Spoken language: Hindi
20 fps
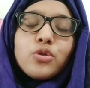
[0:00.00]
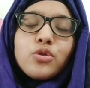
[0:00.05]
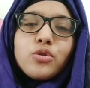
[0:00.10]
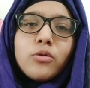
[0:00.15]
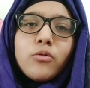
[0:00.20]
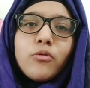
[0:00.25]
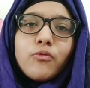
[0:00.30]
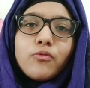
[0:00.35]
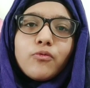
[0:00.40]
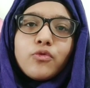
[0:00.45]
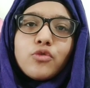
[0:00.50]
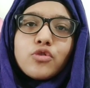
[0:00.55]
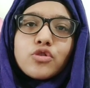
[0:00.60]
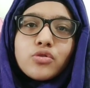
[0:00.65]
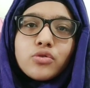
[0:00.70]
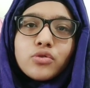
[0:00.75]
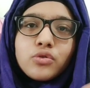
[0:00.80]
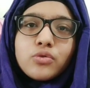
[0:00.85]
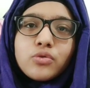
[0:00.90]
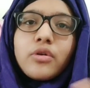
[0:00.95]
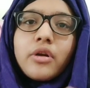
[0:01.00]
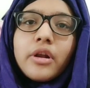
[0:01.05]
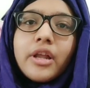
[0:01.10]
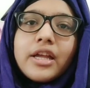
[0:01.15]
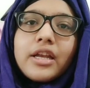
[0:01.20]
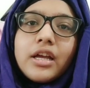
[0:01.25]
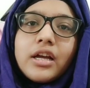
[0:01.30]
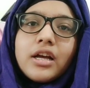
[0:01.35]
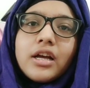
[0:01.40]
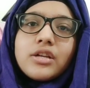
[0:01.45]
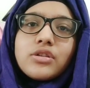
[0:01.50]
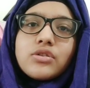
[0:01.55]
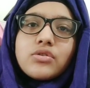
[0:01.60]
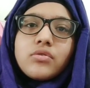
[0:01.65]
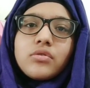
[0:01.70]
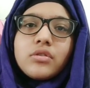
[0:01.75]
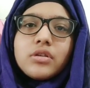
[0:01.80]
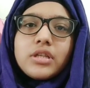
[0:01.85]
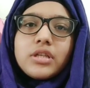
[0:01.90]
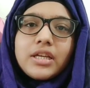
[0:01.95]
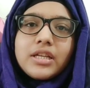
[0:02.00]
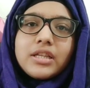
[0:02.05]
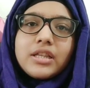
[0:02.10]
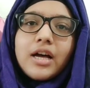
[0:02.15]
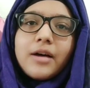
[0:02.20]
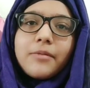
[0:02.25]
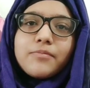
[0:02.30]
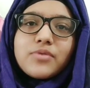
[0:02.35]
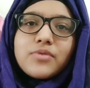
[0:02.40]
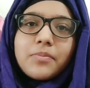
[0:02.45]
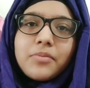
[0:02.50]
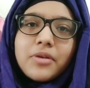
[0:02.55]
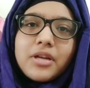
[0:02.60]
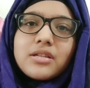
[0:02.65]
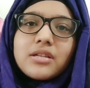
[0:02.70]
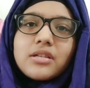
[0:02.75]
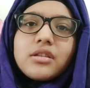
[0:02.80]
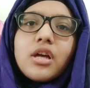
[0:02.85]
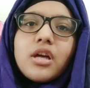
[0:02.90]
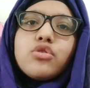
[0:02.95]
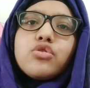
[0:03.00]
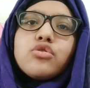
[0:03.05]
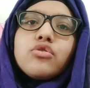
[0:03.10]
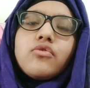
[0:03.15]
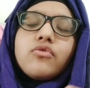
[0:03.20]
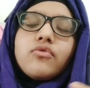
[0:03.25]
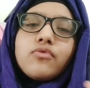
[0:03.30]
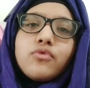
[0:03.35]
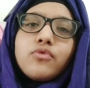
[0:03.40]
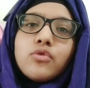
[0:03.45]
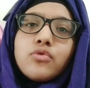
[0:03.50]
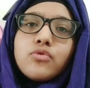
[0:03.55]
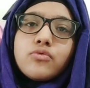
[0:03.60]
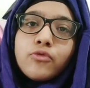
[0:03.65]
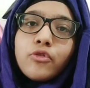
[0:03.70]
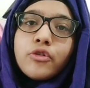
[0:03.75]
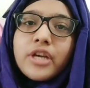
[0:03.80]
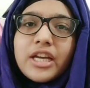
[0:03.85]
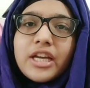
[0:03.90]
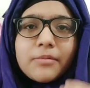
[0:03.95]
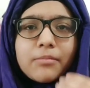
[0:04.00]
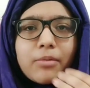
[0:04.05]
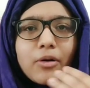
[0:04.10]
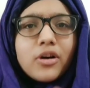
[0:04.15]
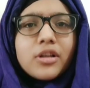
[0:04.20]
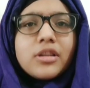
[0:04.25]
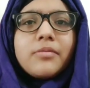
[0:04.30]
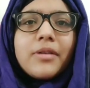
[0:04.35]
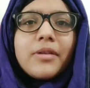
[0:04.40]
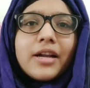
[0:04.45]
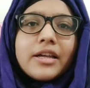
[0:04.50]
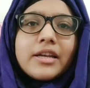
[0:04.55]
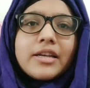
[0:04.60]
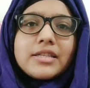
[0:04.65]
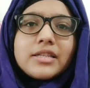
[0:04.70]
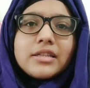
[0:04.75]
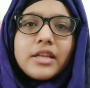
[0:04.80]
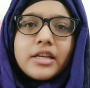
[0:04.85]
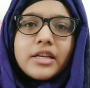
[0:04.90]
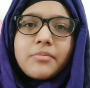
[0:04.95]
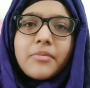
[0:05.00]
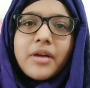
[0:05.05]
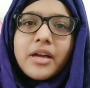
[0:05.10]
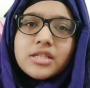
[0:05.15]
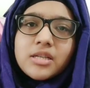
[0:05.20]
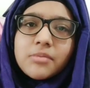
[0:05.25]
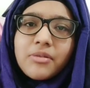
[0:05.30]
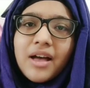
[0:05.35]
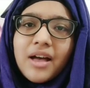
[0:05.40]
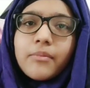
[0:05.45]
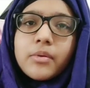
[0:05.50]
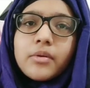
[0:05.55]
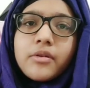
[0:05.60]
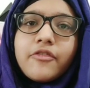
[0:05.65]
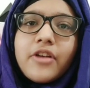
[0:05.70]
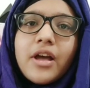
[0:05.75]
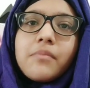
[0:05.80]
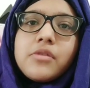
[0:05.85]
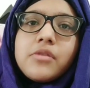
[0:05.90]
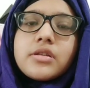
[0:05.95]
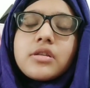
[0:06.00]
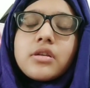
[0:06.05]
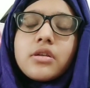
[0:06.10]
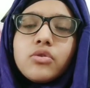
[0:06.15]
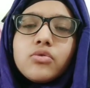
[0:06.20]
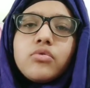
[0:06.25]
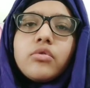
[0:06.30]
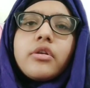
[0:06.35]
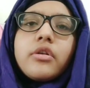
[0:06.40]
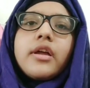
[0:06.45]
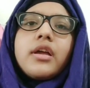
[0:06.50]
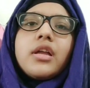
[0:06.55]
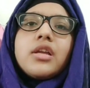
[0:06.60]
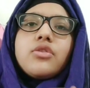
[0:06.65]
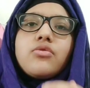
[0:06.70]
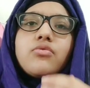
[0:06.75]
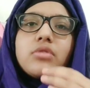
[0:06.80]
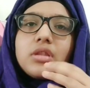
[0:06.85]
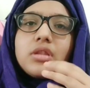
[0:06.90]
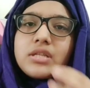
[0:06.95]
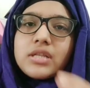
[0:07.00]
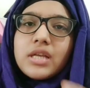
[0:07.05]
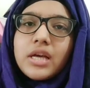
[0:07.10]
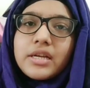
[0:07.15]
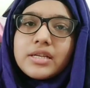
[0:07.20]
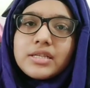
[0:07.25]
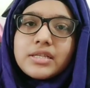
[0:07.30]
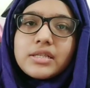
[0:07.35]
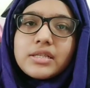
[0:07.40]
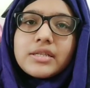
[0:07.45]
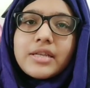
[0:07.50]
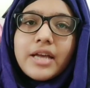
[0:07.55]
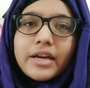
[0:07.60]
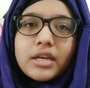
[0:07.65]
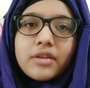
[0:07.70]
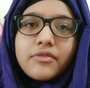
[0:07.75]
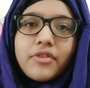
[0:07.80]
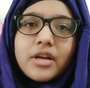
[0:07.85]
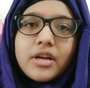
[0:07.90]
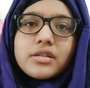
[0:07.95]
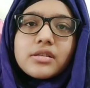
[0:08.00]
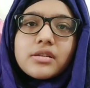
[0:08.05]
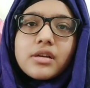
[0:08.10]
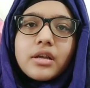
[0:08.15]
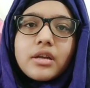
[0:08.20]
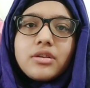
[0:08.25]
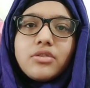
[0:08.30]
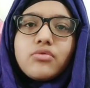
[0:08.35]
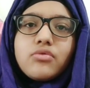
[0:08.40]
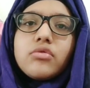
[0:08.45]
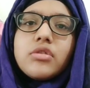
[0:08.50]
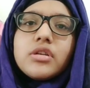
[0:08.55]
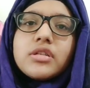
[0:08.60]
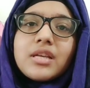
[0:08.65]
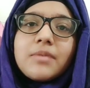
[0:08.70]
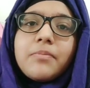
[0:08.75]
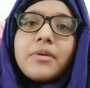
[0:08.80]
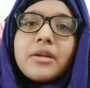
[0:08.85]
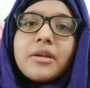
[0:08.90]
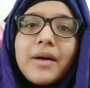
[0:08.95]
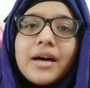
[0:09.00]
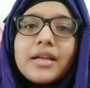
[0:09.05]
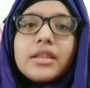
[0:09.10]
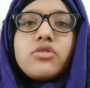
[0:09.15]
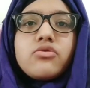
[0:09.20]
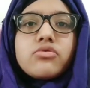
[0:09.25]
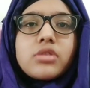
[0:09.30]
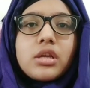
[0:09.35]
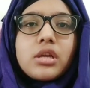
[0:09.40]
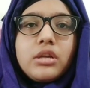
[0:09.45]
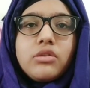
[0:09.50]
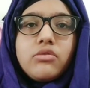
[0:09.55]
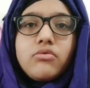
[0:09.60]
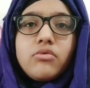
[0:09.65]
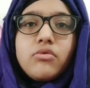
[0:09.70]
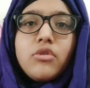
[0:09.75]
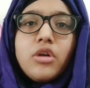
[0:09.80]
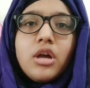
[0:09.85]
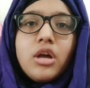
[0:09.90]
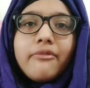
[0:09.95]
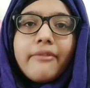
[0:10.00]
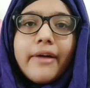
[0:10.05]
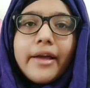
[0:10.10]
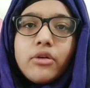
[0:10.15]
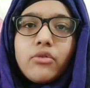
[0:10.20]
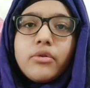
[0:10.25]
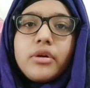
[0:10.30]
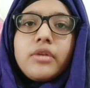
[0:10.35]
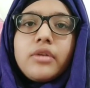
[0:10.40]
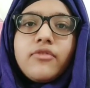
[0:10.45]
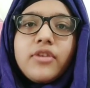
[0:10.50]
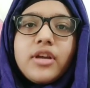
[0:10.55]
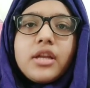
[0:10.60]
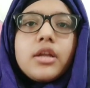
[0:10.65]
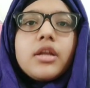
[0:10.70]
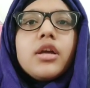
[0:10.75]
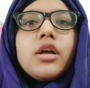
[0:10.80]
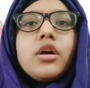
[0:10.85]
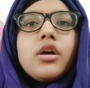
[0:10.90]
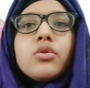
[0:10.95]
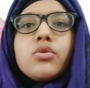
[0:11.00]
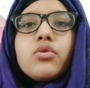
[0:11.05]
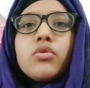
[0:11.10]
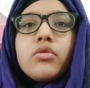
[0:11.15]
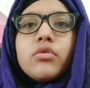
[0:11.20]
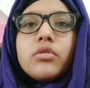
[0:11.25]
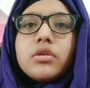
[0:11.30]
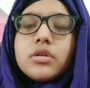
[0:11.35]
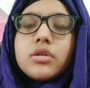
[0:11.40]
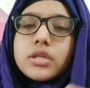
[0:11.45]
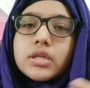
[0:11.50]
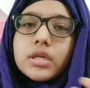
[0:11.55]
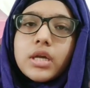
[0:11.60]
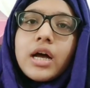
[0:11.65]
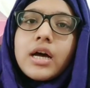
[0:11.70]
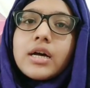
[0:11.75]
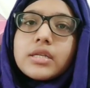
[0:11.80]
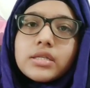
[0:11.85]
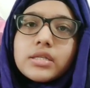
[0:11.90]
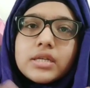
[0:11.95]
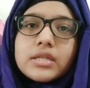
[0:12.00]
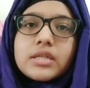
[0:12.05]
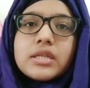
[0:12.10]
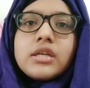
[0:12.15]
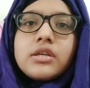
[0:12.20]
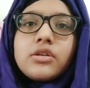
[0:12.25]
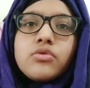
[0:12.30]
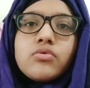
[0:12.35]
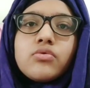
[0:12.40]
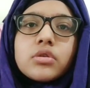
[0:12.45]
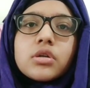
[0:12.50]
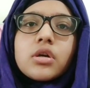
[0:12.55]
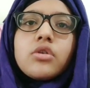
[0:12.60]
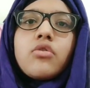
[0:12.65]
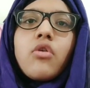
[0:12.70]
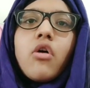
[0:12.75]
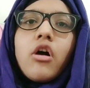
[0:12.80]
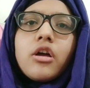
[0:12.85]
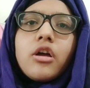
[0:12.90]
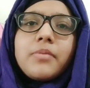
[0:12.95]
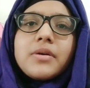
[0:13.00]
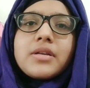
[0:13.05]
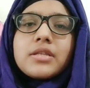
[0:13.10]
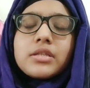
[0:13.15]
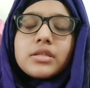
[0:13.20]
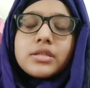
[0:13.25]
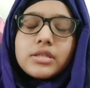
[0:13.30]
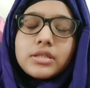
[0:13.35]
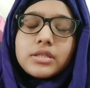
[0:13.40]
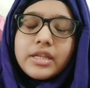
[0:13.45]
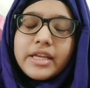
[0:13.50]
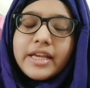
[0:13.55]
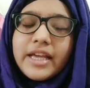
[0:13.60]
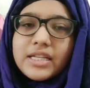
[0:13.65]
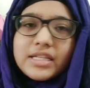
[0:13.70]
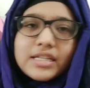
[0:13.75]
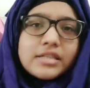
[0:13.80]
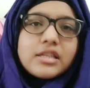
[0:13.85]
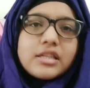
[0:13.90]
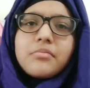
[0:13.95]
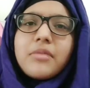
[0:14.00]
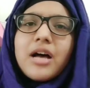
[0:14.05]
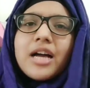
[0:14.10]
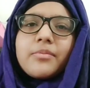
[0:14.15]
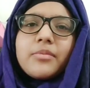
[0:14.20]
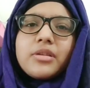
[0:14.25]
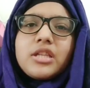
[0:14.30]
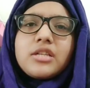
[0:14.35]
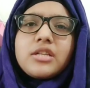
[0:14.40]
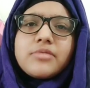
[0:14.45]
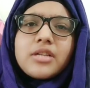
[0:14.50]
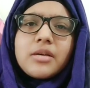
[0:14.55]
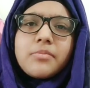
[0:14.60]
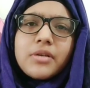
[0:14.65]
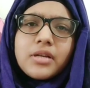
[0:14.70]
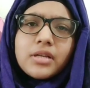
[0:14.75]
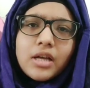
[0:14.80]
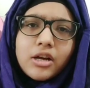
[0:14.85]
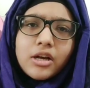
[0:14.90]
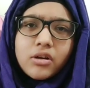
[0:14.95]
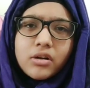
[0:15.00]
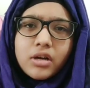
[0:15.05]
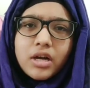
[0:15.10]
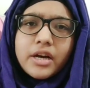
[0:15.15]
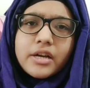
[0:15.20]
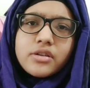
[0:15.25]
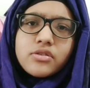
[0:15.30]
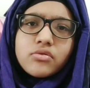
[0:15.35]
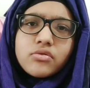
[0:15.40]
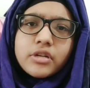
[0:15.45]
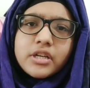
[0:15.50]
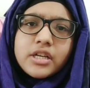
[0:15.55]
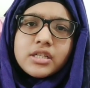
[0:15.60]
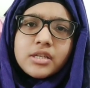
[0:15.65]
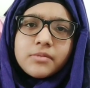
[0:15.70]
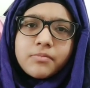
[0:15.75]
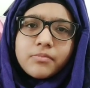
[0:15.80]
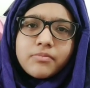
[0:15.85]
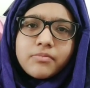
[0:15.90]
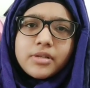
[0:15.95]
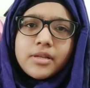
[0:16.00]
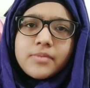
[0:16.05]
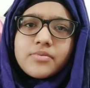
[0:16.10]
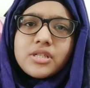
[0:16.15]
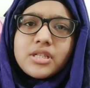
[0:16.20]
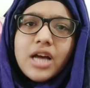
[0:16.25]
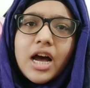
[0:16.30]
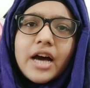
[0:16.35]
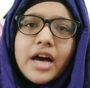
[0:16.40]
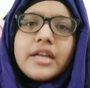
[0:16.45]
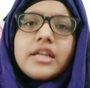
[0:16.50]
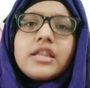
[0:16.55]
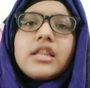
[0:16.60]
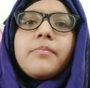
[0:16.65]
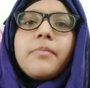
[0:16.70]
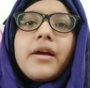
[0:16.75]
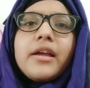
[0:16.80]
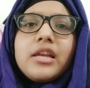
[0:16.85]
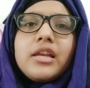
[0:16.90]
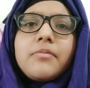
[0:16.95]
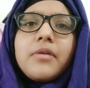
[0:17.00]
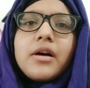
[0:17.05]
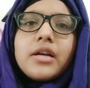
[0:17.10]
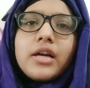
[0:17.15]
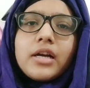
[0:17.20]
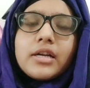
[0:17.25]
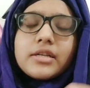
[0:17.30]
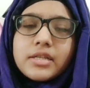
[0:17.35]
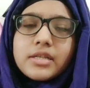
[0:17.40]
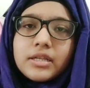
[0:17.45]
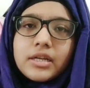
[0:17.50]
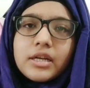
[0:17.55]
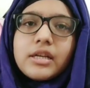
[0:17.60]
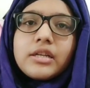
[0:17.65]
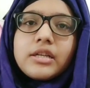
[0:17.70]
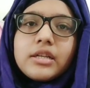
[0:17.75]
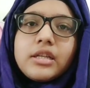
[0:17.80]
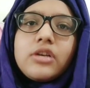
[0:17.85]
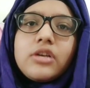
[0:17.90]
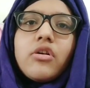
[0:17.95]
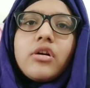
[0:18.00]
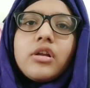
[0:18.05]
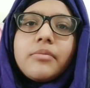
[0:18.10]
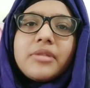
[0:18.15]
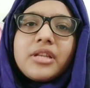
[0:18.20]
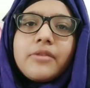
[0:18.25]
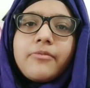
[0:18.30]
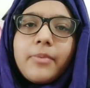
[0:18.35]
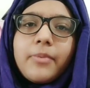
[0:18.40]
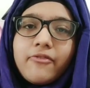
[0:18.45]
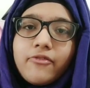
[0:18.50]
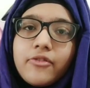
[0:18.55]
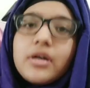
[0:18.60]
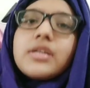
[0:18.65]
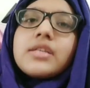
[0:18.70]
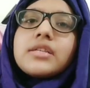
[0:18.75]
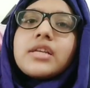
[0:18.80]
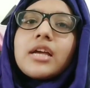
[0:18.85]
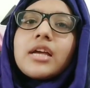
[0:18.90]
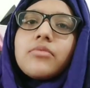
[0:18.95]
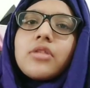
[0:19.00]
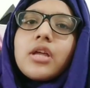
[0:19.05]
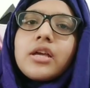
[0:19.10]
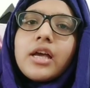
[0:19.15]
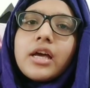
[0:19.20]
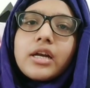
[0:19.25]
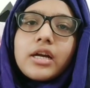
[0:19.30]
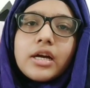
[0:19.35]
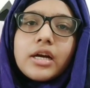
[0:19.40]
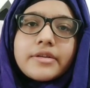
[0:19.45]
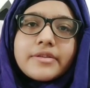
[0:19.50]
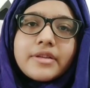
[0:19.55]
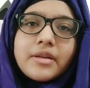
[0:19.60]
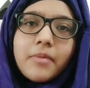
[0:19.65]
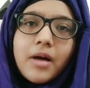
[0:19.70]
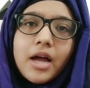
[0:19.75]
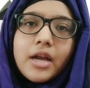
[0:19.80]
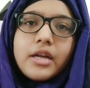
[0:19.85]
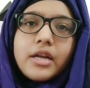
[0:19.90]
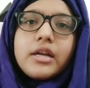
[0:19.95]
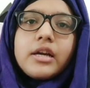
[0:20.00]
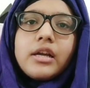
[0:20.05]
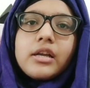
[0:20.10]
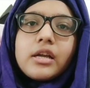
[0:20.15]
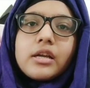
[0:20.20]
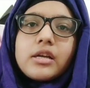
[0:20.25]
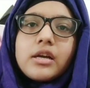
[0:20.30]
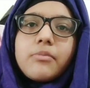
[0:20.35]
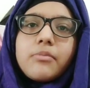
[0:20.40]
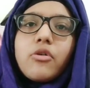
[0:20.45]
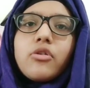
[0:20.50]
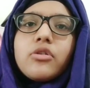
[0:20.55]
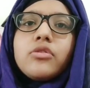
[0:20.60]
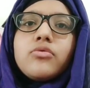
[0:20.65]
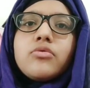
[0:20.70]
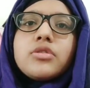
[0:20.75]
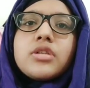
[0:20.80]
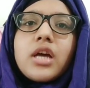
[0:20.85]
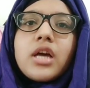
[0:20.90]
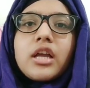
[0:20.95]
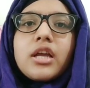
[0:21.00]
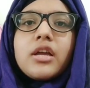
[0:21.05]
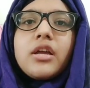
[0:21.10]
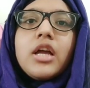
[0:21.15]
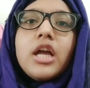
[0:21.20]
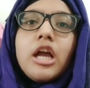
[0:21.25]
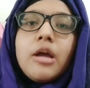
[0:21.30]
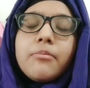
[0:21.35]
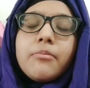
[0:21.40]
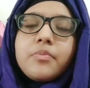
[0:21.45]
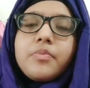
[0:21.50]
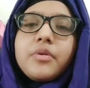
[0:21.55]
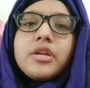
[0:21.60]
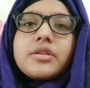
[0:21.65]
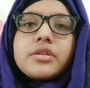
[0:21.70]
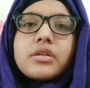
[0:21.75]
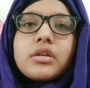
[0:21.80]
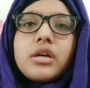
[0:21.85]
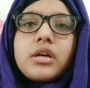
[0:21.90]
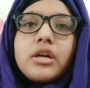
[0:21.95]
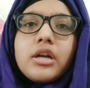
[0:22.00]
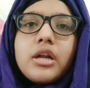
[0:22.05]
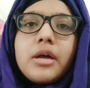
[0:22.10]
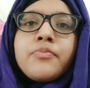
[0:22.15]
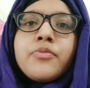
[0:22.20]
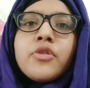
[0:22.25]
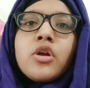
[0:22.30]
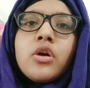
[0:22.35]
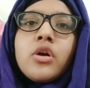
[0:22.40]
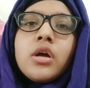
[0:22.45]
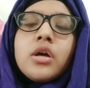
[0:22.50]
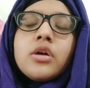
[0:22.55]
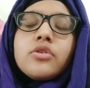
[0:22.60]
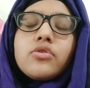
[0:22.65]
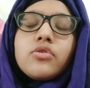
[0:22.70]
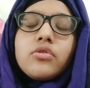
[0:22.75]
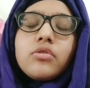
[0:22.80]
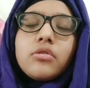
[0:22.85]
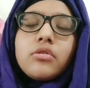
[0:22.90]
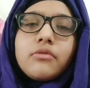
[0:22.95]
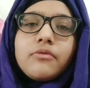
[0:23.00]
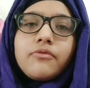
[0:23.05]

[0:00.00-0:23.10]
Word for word: तो वो जो दूर रहने का जो ये था सेपरेशन था तो वो वो एक बहुत बड़ा रीज़न था कि मैं जब अपनी फैमिली से दूर रह रही हूँ इतनी सारी चीज़ें सेक्रीफाइस कर रही हूँ तो इसे बर्बाद क्यों जाने दो वाई गो इन वेन तो इसका अच्छे से यूज़ करो और बस एक चीज़ दिमाग में थी जब मैं घर छोड़ के जब मतलब जा रही थी पहली बार घर से निकल रही थी मतलब फर्स्ट टाइम था यार घर से बाहर निकल के बहुत दूर जाके प्रिपरेशन करना तो